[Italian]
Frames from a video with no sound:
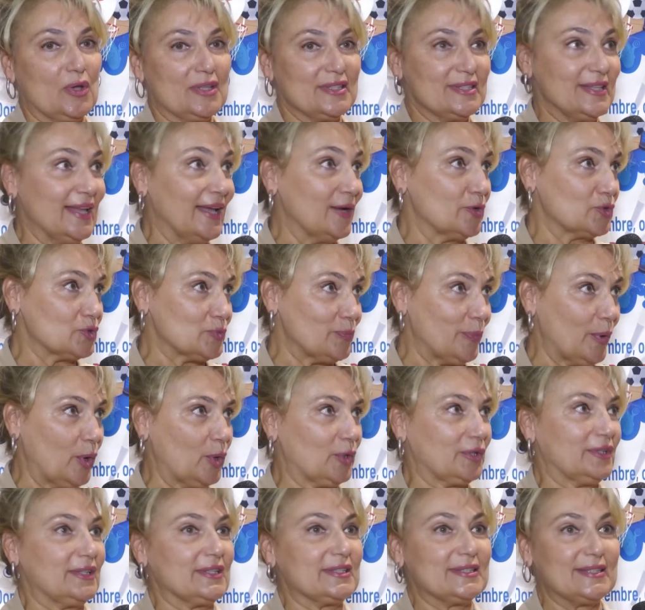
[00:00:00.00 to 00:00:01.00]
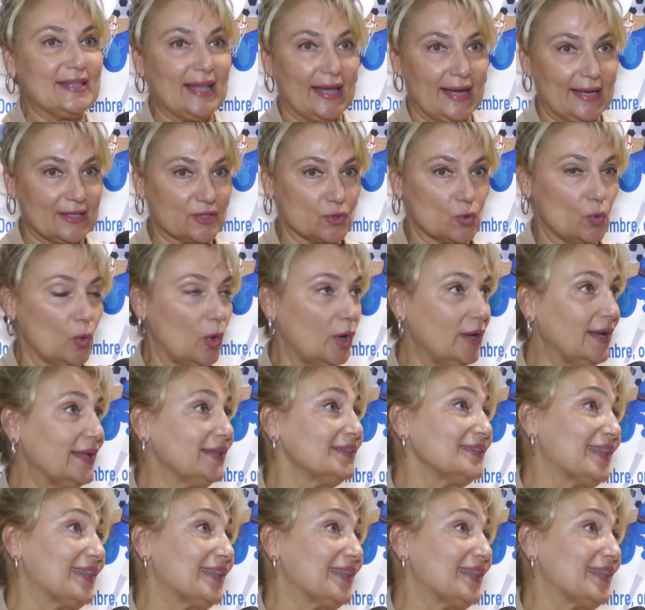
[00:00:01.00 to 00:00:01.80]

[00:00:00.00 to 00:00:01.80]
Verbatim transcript: cioè sia lo sport sia la scuola,